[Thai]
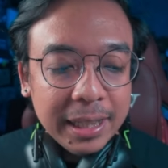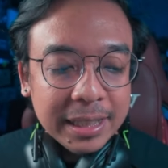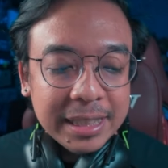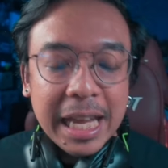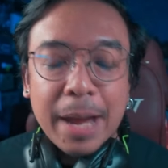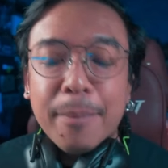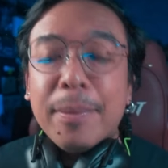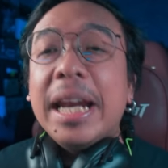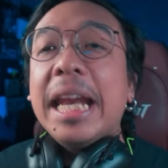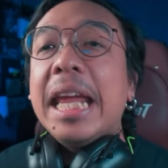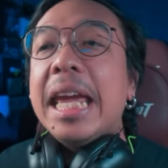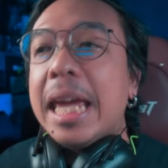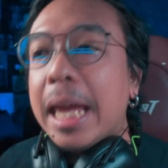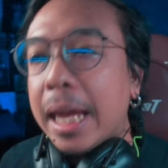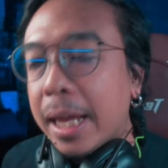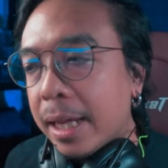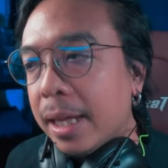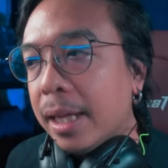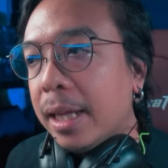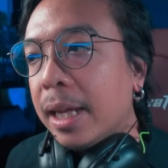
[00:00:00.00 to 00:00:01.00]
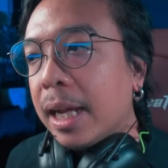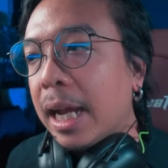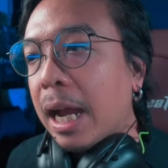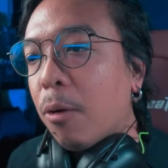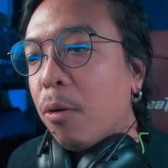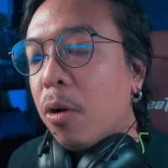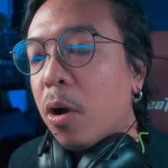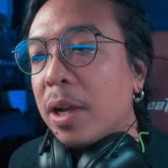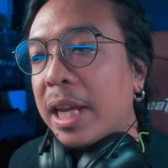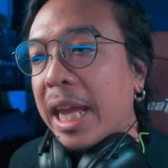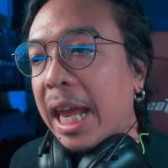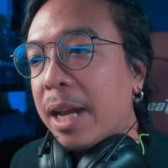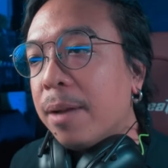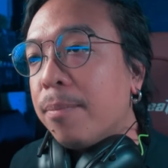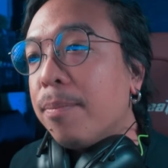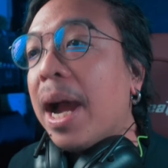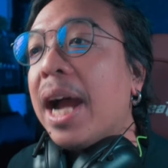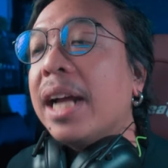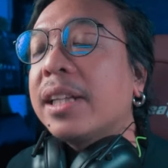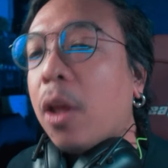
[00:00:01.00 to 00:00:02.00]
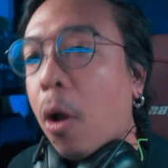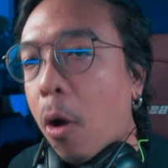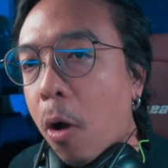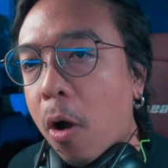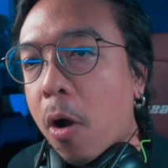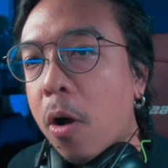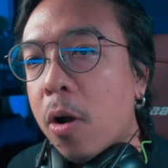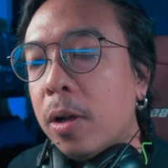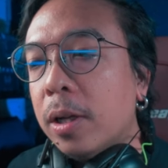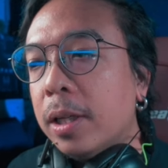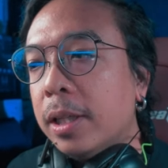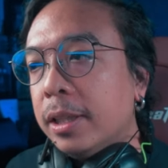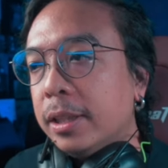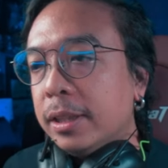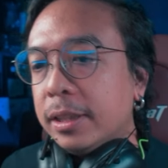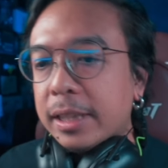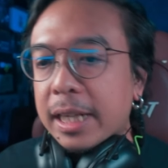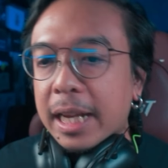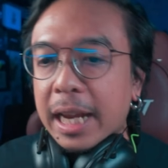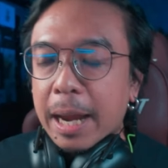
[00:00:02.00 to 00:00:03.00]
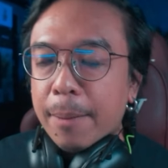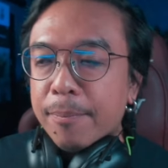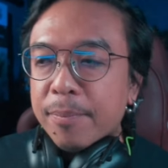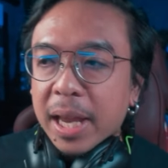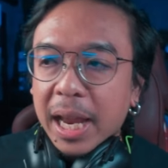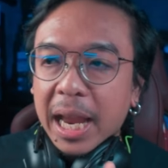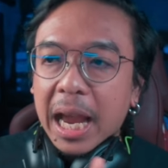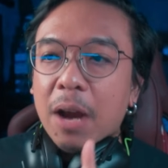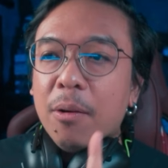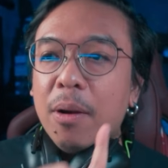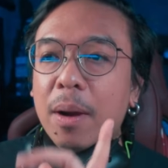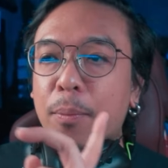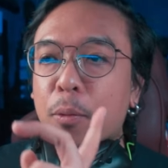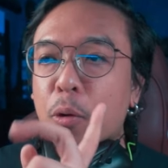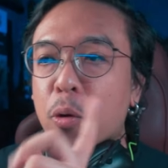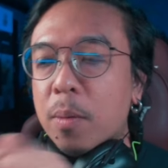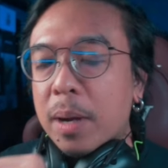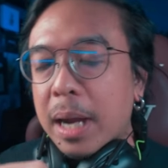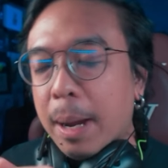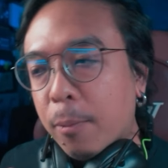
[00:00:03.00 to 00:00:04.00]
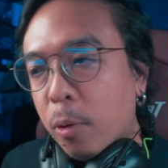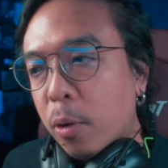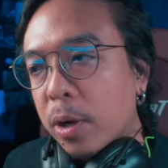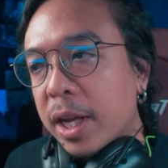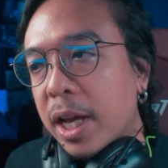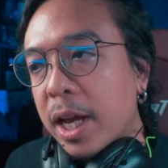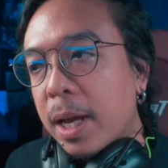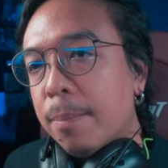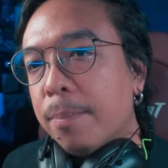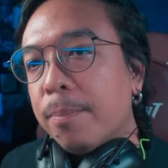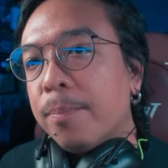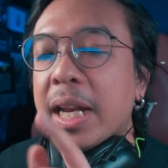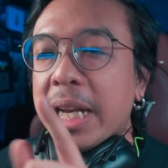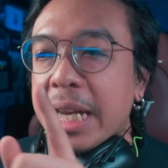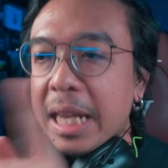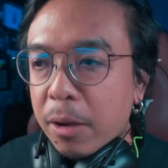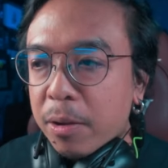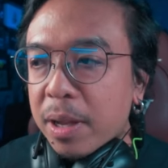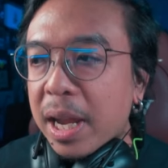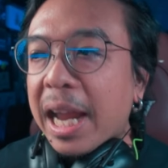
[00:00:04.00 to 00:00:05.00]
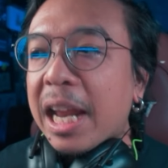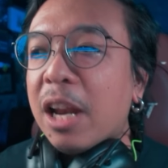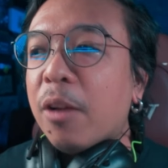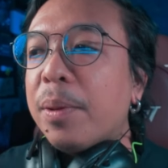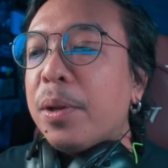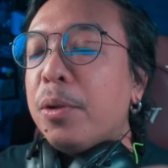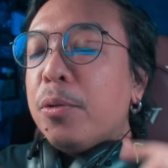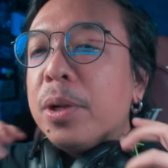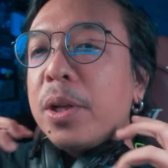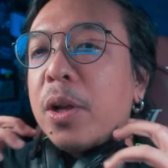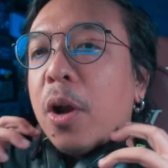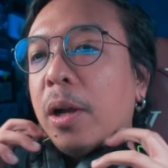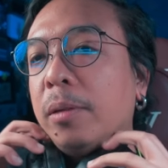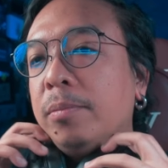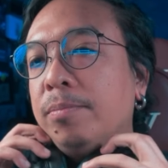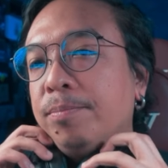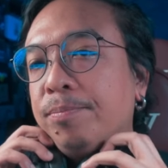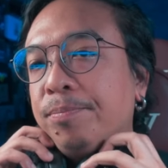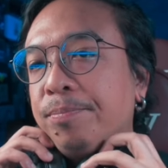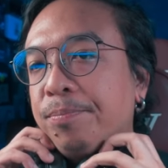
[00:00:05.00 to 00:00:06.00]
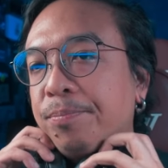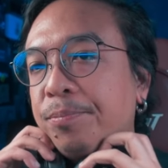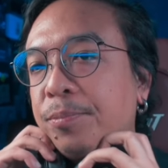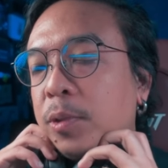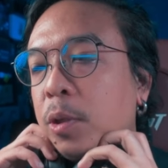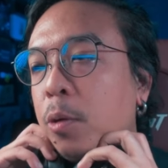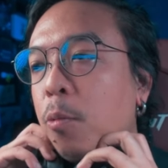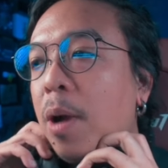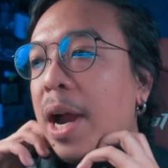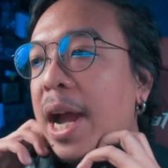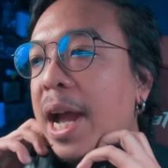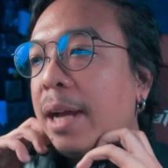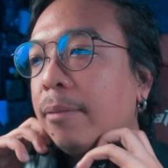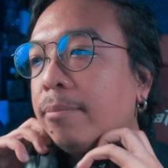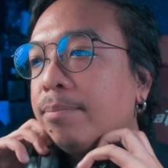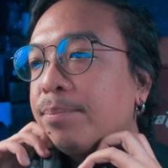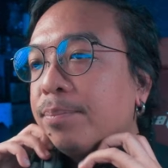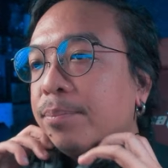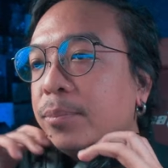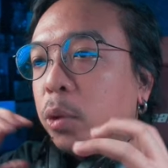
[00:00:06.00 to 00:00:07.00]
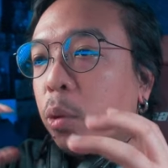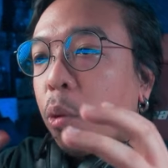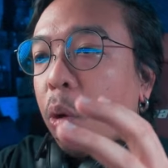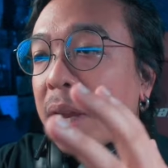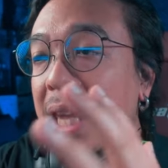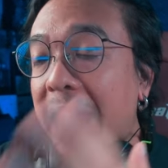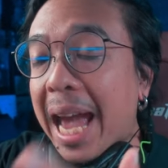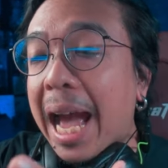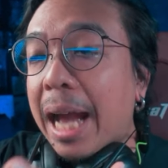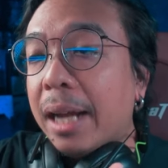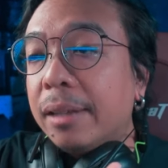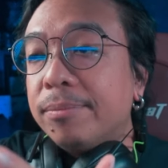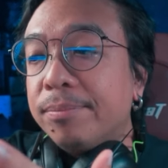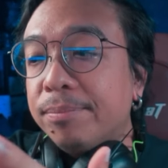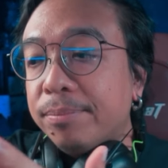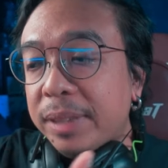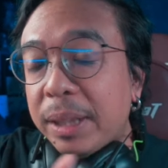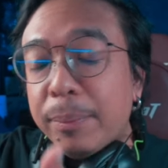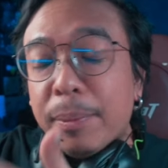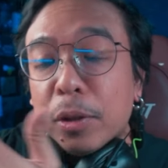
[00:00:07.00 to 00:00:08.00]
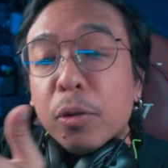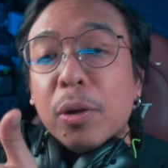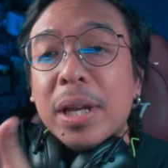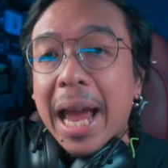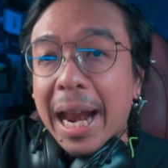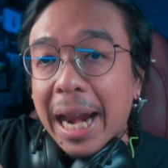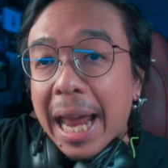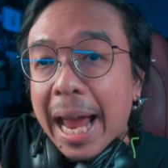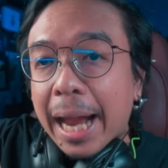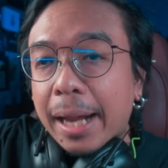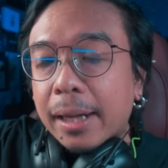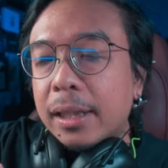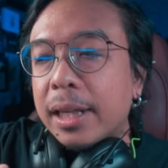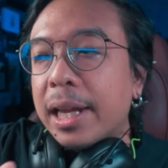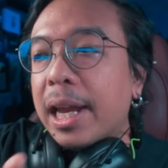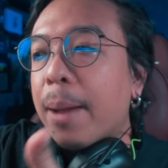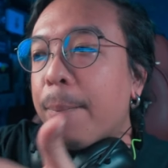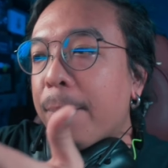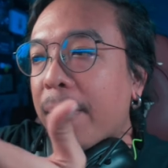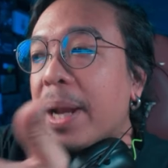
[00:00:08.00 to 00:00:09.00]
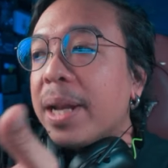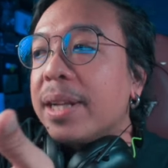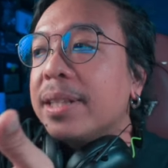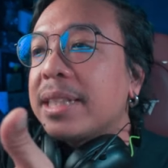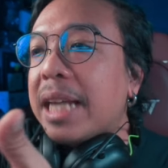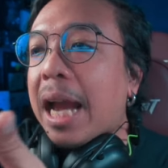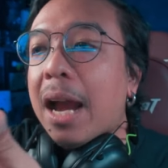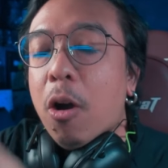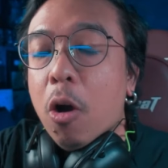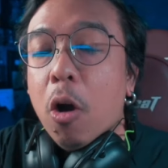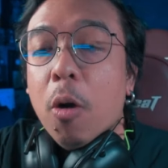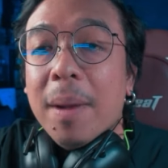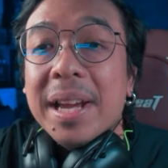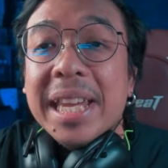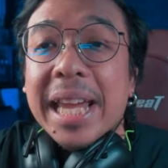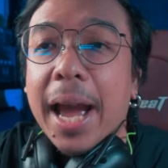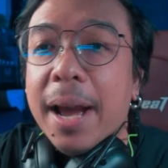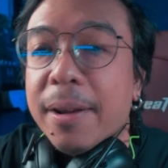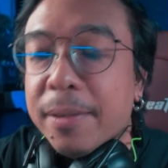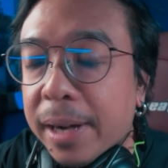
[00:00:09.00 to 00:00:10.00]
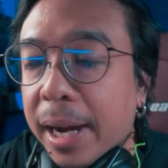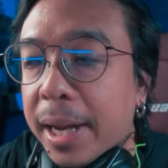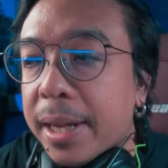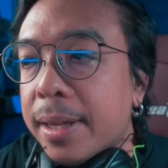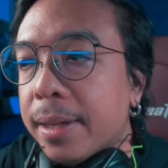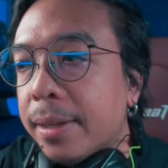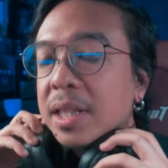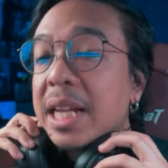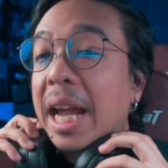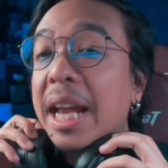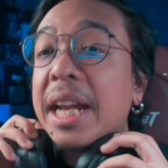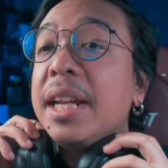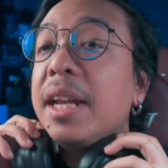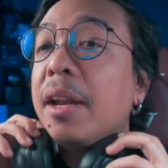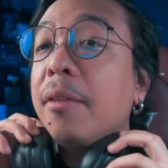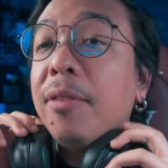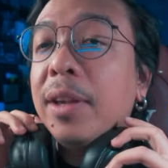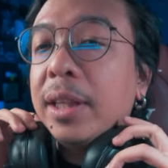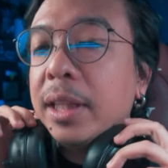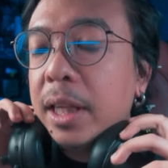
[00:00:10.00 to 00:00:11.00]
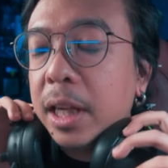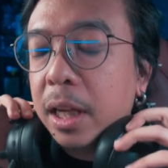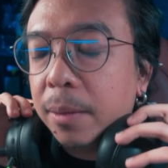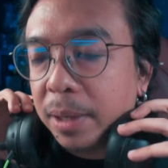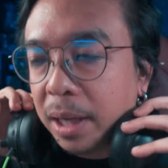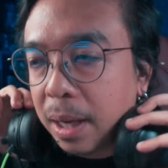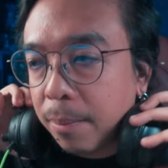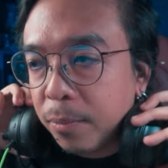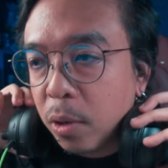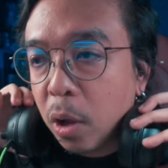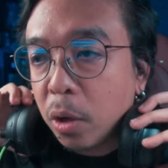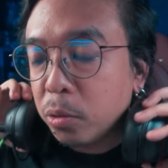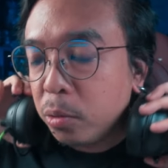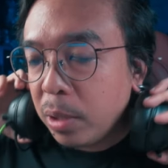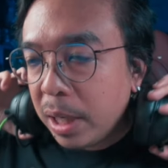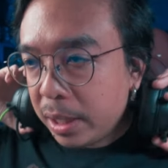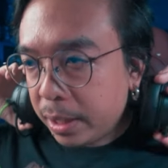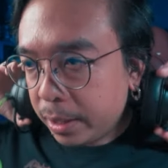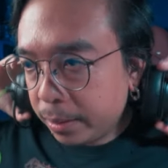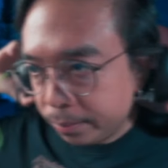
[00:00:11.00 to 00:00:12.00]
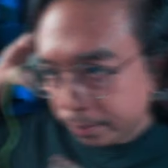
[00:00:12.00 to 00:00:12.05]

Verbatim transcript: กระแสมันดีเขาก็เข็นภาคต่อนะครับได้ข่าวว่าพุ่งกับคนเดิมเดี๋ยวยังไงเราไปดูกันก่อนว่าตัวอย่างนี่เป็นตัวอย่างแรกนะครับมันจะออกมาอย่างไร ใช้ใน Netflix ที่เดิมนะครับ รอดูได้เลย